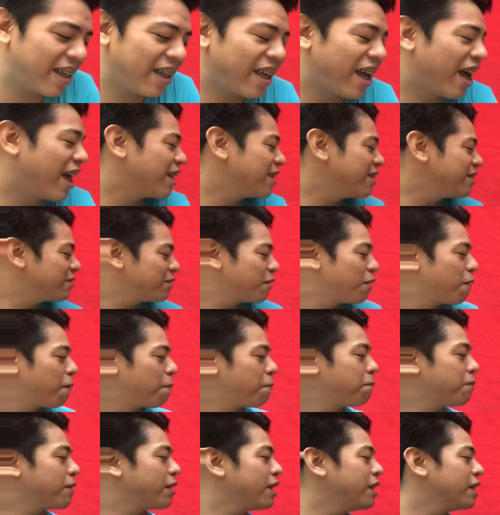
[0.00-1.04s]
Ayan.
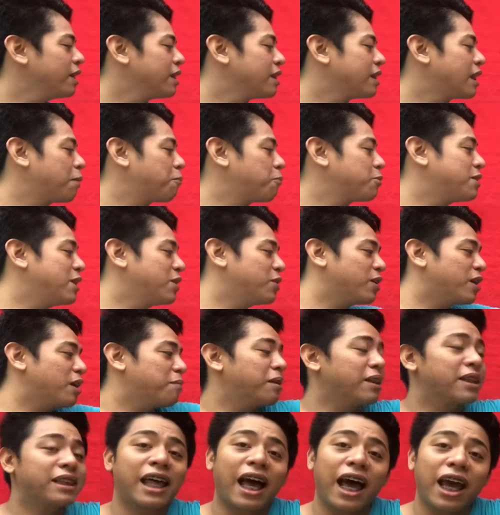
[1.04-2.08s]
Tapos, dito
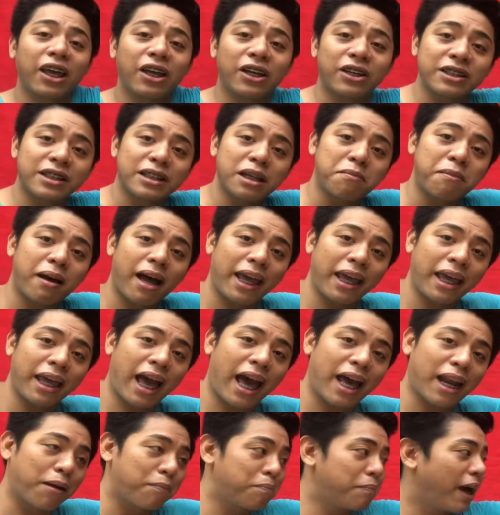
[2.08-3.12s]
naman tayo sa may
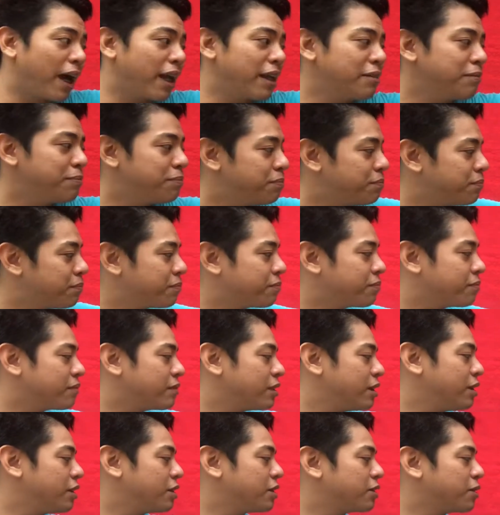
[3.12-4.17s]
harapan.
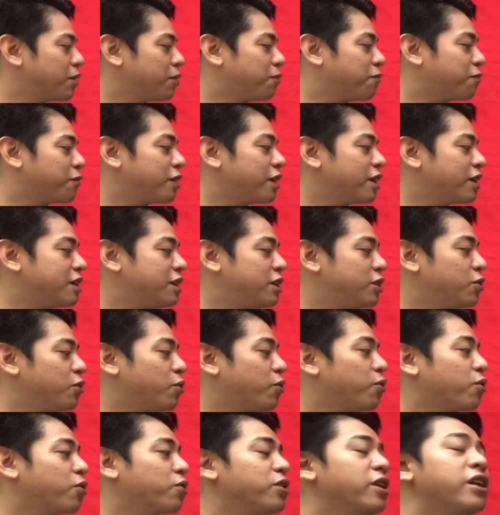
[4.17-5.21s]
So, first, dito
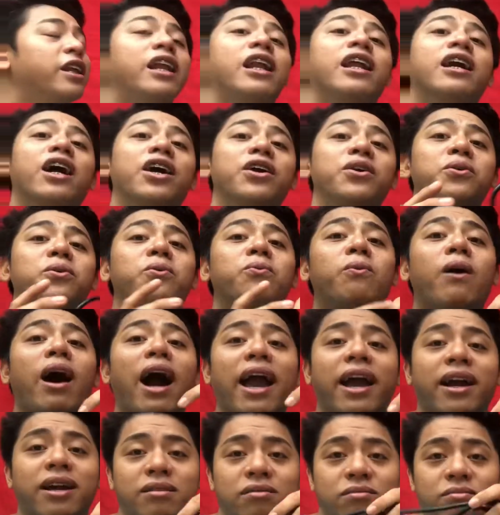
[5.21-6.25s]
ko inalagay yung
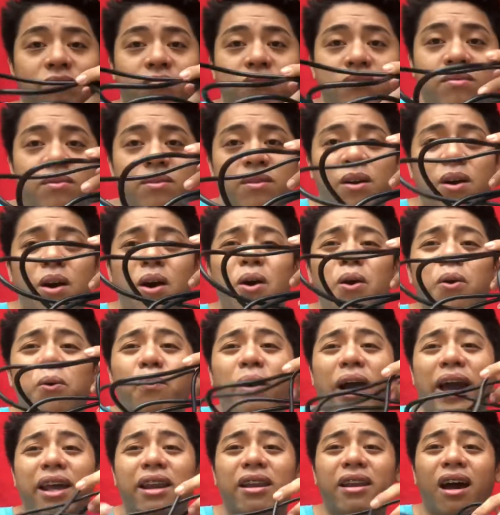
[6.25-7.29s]
wire.
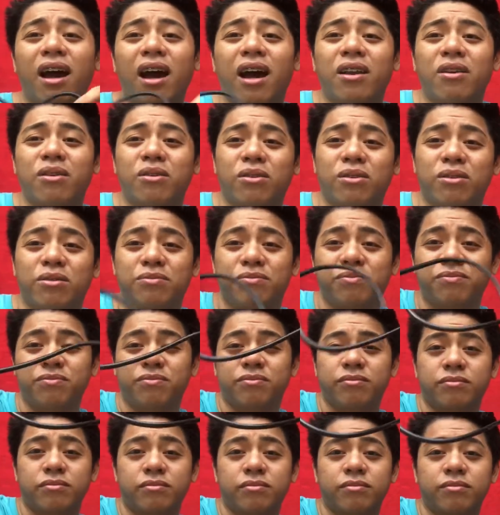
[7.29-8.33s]
Wire ng ano,
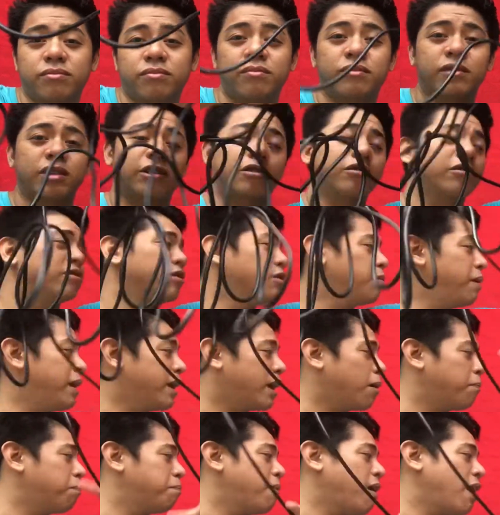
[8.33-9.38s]
na
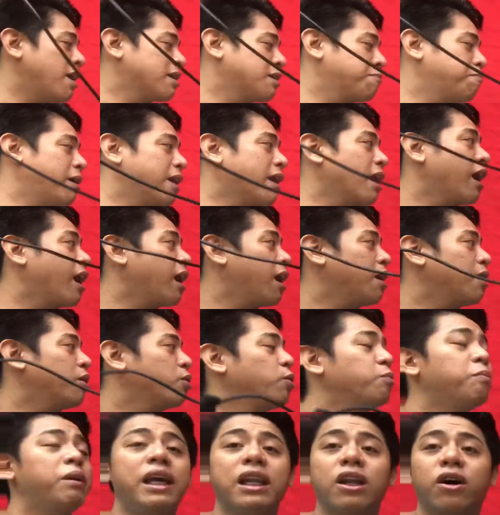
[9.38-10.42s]
makeup box para
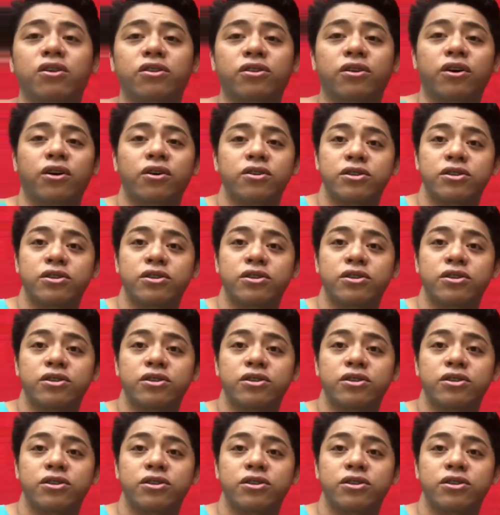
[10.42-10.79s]
umilaw to.